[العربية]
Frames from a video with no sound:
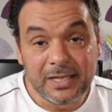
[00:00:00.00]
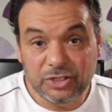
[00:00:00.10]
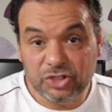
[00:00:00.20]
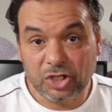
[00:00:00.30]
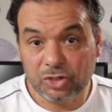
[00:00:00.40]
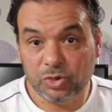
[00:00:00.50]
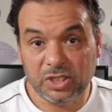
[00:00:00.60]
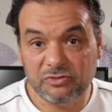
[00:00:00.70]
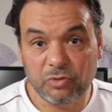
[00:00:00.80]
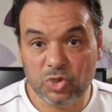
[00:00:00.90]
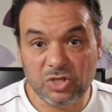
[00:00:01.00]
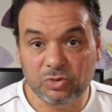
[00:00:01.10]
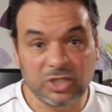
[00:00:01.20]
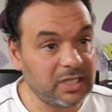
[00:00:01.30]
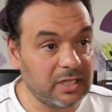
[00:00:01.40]
دي ترددات فوق
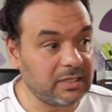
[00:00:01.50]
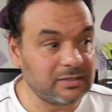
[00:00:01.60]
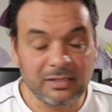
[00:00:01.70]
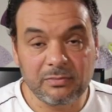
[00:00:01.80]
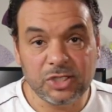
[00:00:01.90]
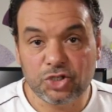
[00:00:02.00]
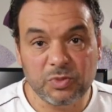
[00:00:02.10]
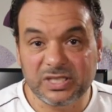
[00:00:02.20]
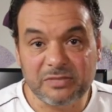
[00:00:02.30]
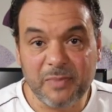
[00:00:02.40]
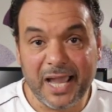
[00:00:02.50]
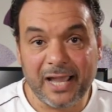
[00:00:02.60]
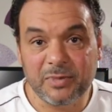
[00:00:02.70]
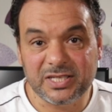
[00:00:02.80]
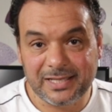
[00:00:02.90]
صوتيه انت مش
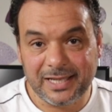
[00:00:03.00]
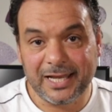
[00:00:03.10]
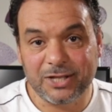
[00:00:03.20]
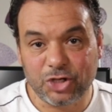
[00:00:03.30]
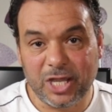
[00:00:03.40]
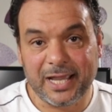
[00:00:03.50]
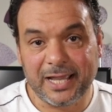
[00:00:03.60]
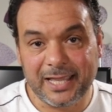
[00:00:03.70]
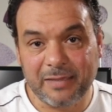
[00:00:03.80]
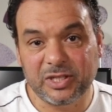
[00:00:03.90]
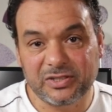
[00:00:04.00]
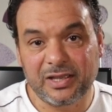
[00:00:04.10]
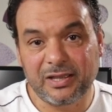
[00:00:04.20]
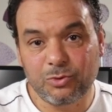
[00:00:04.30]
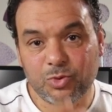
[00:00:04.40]
بتسمعها بس هي الاشعه
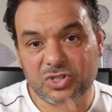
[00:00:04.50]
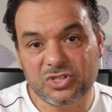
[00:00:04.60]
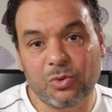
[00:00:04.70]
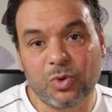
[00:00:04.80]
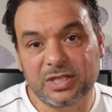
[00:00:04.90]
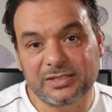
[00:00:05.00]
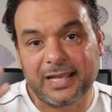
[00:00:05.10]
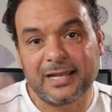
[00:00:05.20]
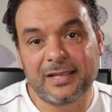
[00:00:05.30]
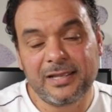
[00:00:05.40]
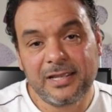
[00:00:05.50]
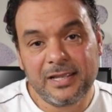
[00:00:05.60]
جابتها واتصورت على